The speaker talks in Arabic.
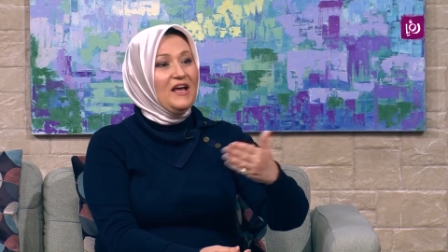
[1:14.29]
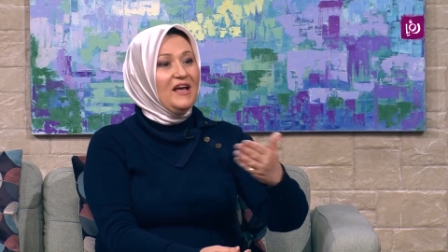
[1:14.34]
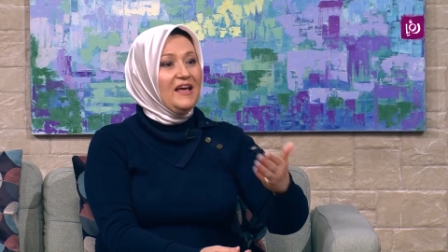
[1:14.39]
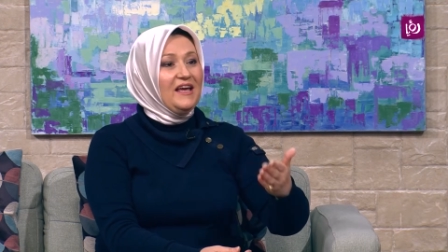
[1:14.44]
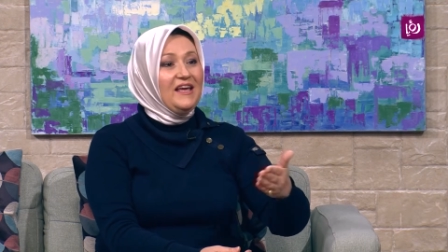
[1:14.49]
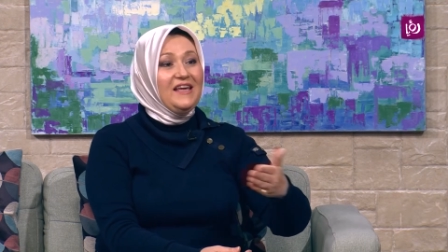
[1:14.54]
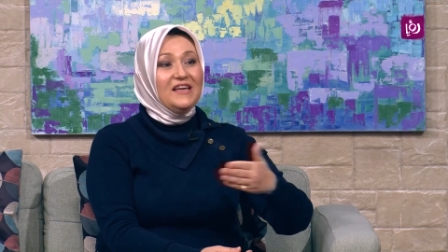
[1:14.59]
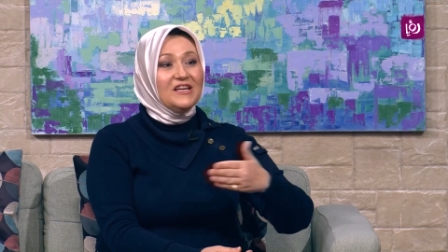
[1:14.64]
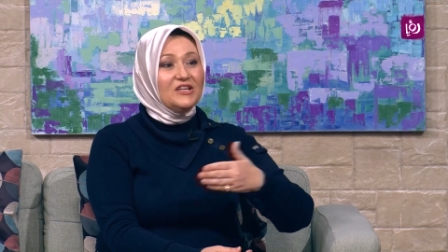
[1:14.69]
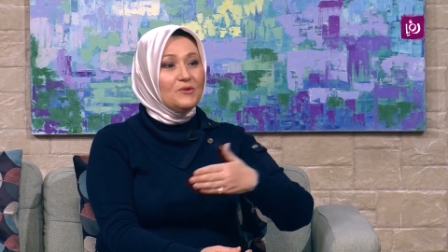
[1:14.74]

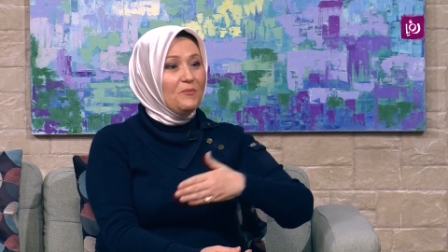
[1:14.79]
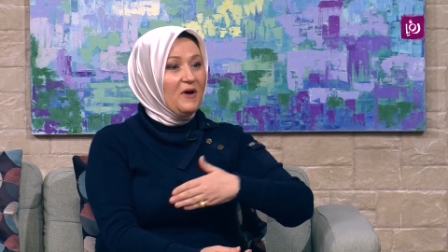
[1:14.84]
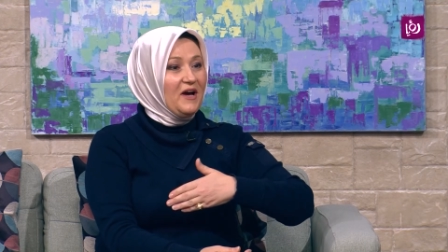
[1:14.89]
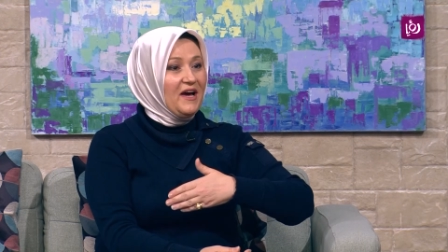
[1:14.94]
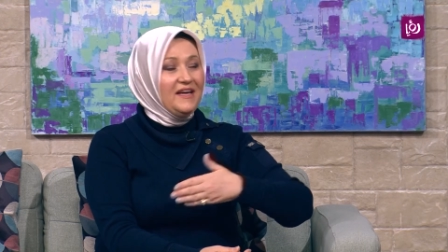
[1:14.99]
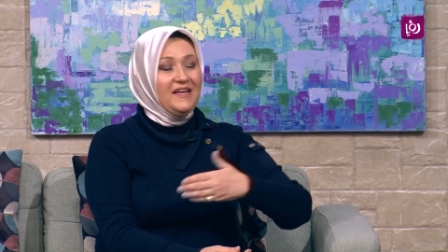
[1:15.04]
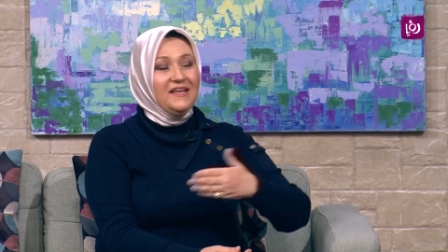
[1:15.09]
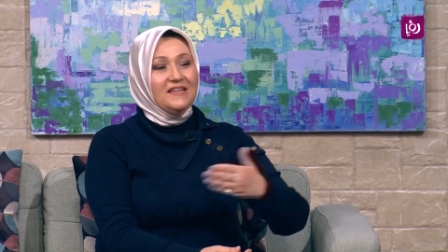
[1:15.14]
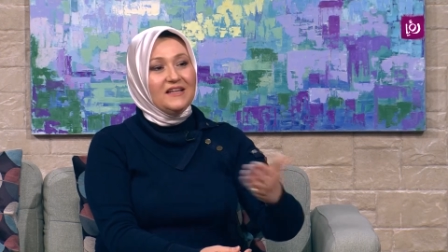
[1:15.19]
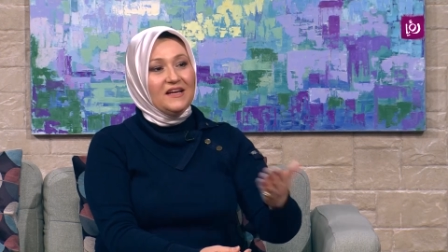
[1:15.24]
هي
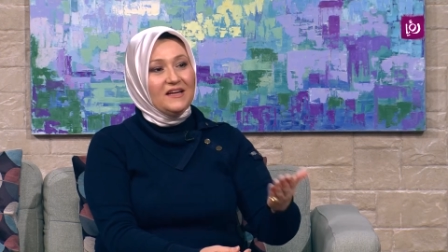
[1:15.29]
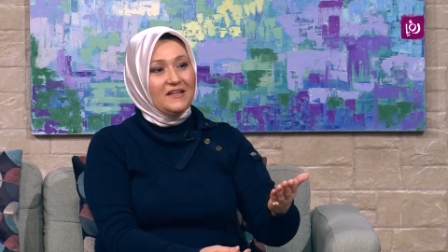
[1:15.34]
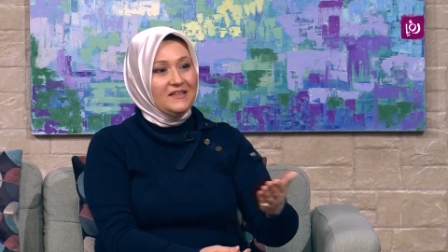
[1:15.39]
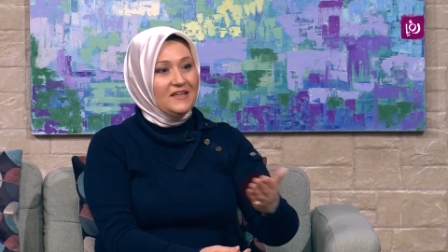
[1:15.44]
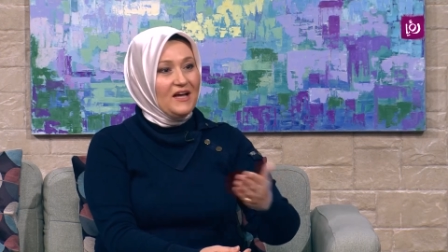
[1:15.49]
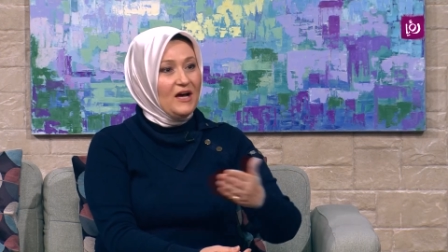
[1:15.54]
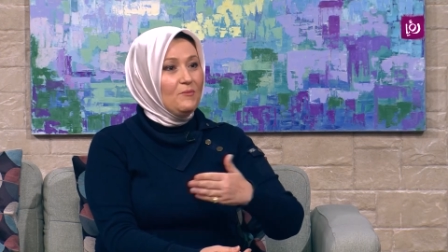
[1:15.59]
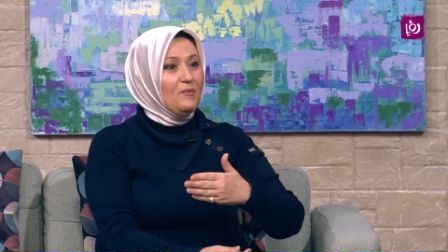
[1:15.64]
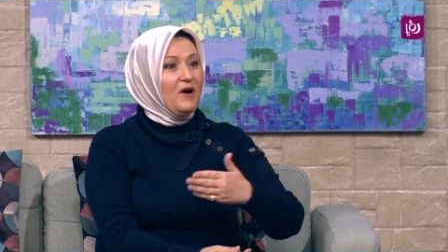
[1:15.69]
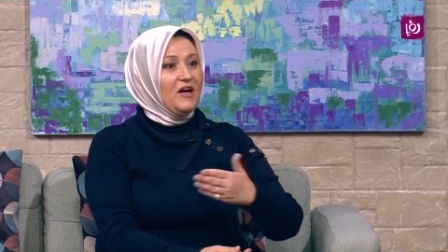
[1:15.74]
بعيدا
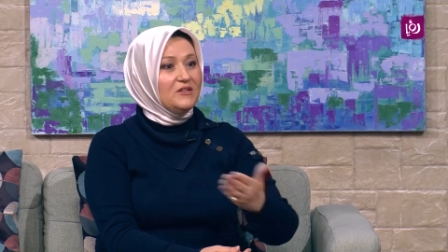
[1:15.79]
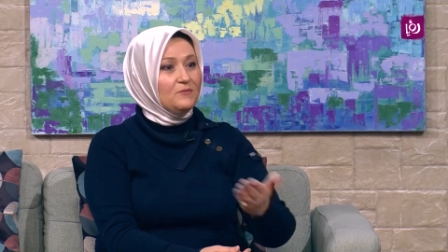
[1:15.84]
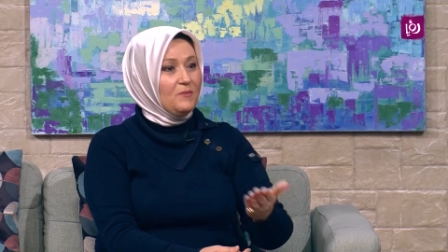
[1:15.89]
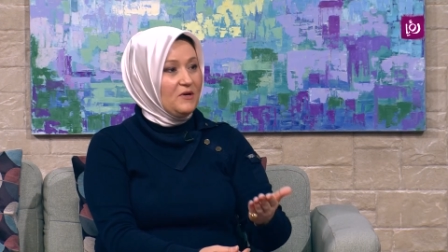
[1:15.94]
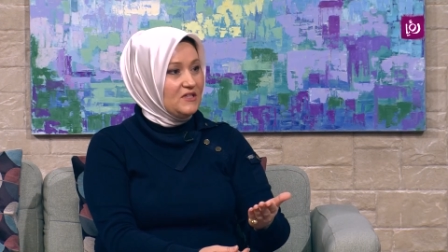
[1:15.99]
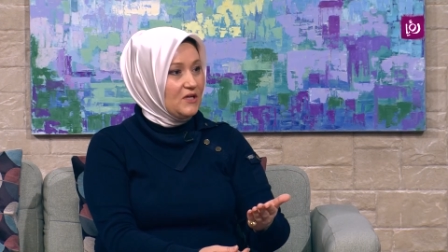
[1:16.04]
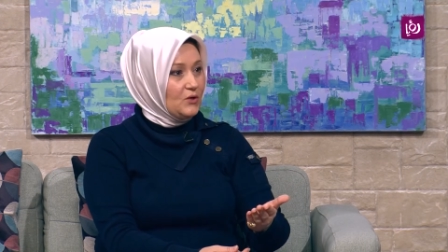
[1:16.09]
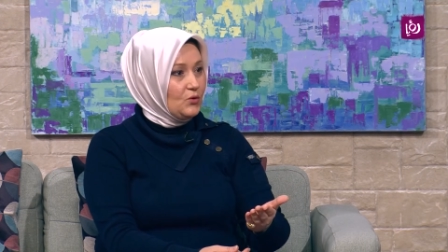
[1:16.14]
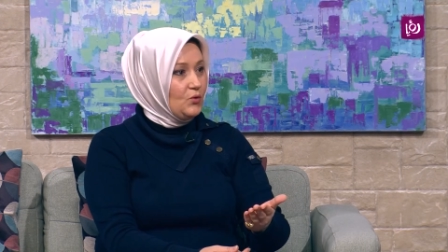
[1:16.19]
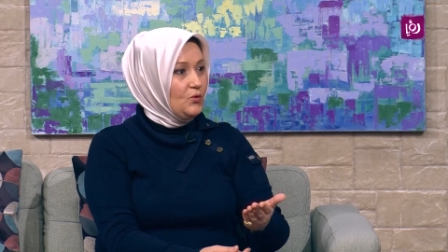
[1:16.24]
ابعد ما
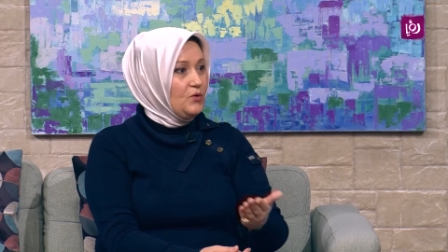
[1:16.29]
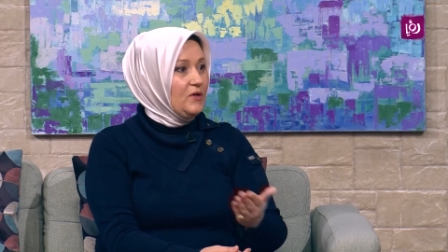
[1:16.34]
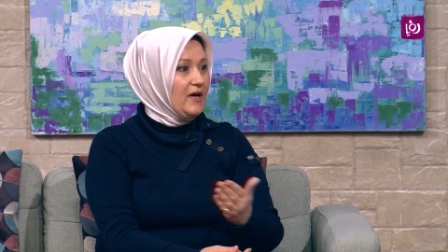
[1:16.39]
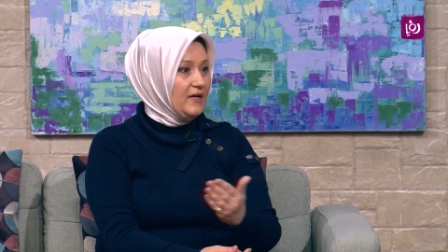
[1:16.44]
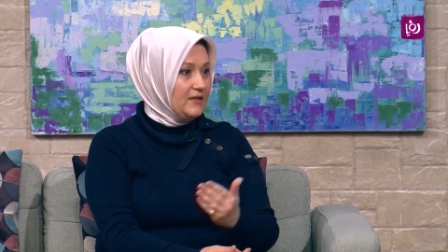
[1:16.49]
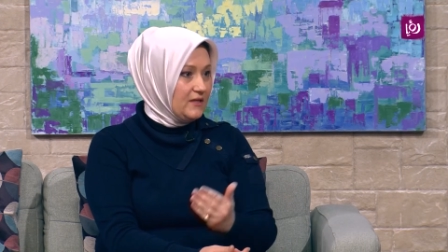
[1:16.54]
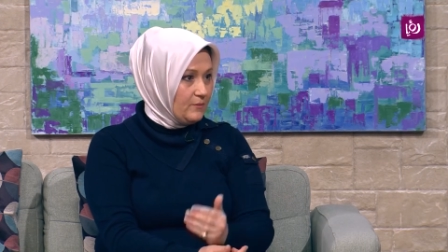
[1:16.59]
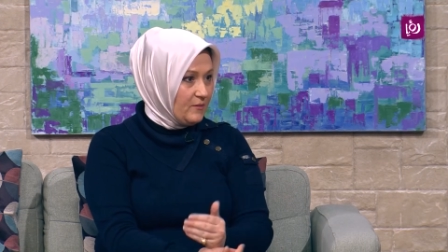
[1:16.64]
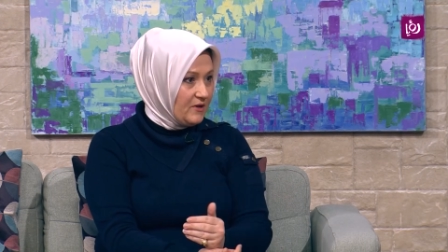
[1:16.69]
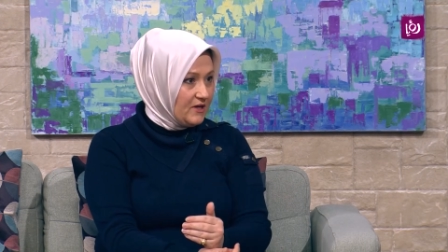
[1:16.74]
تكون
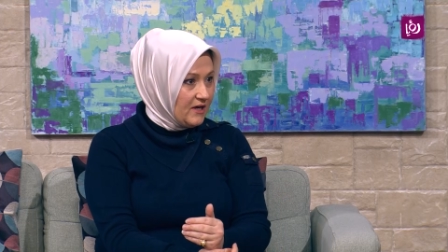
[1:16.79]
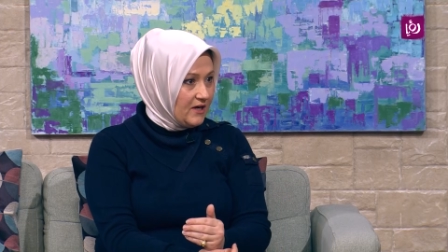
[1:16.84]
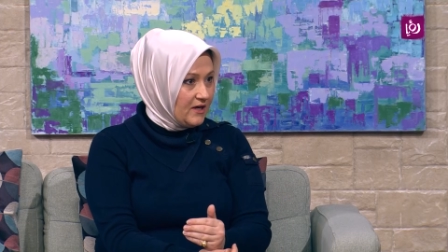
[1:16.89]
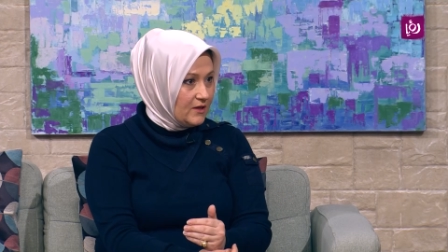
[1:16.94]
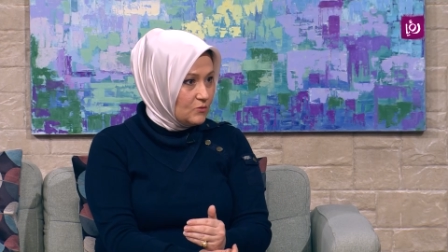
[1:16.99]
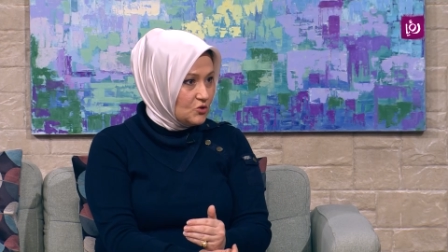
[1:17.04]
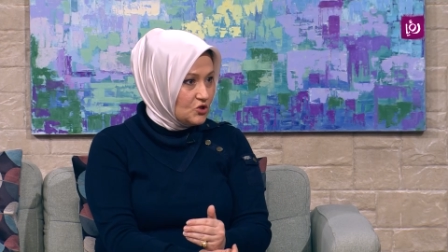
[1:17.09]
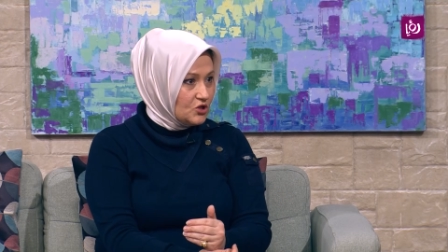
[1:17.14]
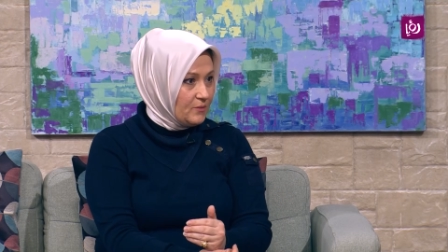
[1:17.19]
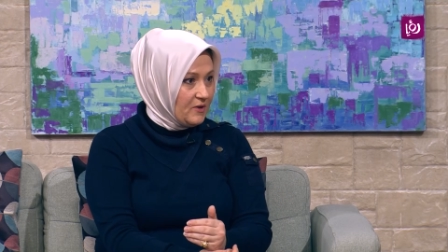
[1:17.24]
عن المناعه
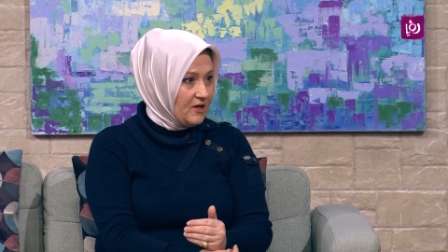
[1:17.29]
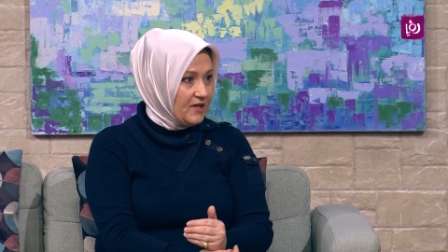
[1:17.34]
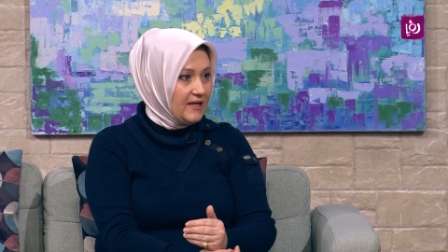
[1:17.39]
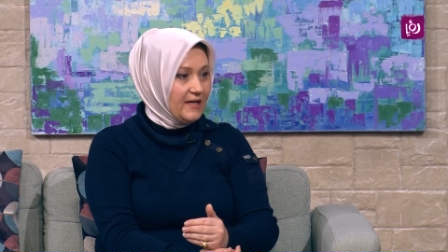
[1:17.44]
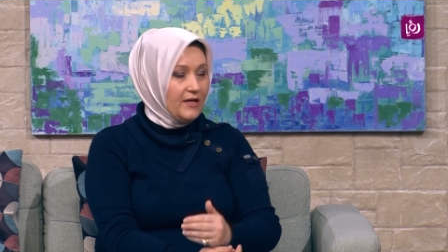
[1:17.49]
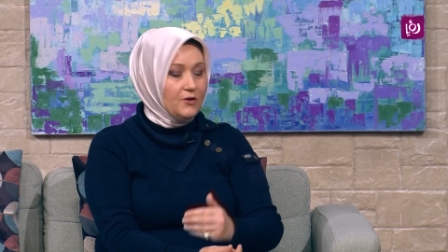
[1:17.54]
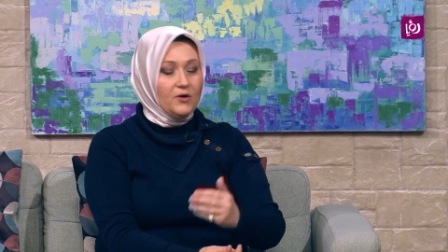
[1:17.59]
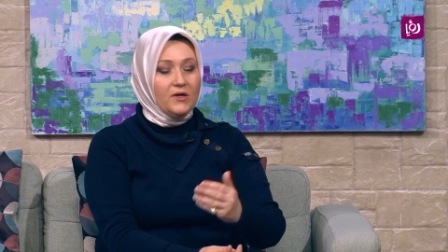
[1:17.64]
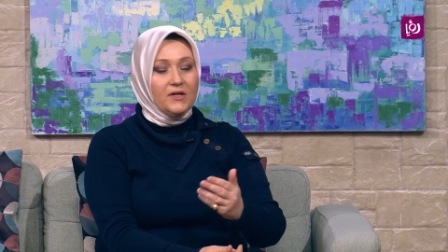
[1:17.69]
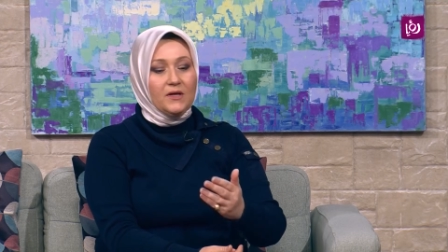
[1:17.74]
المجتمعيه
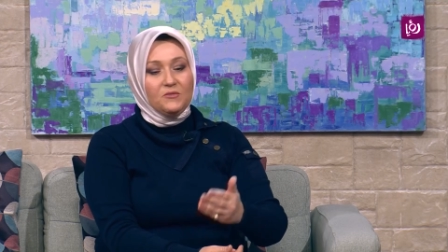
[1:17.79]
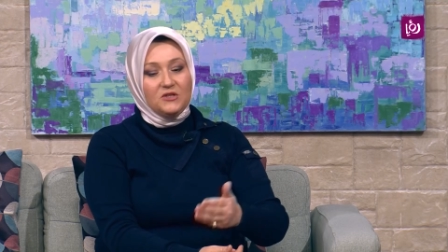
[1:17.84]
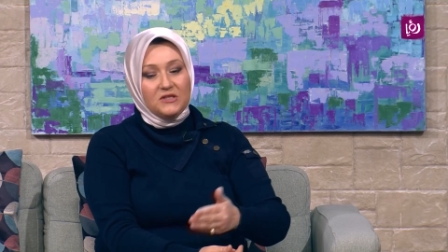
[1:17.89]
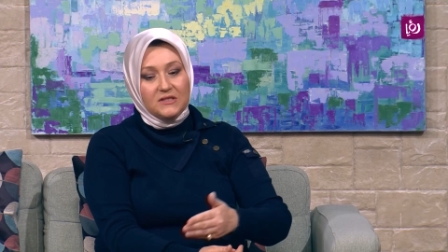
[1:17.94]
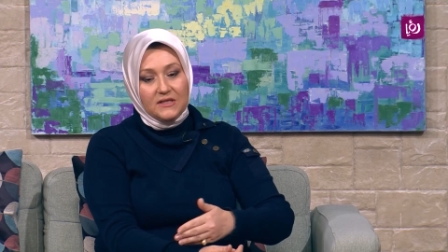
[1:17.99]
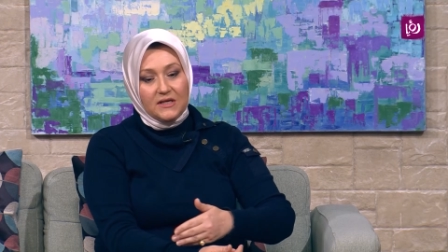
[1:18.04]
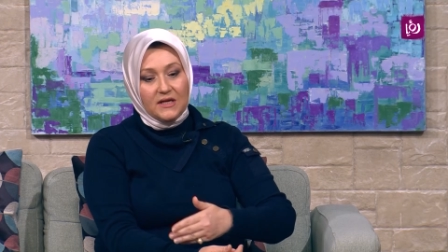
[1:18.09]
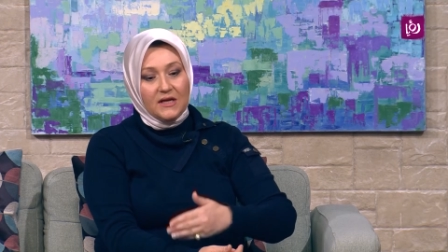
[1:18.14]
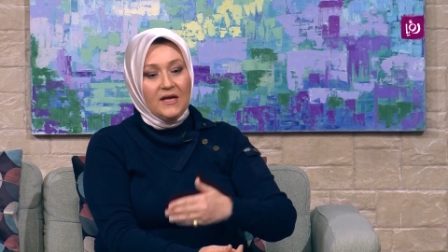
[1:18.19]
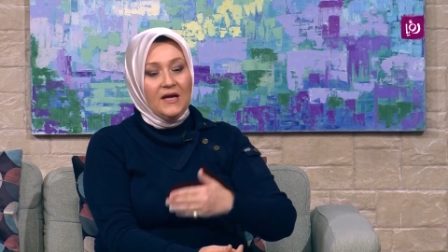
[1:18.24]
لانه انا
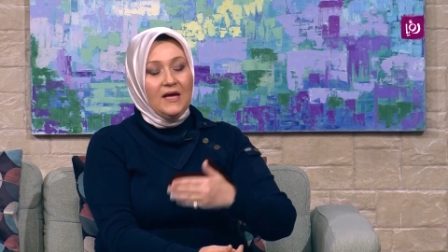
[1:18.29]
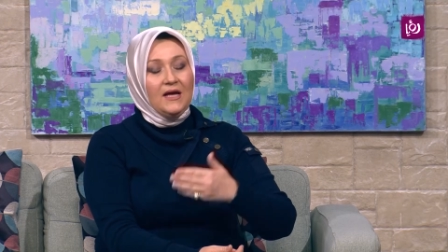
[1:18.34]
بدي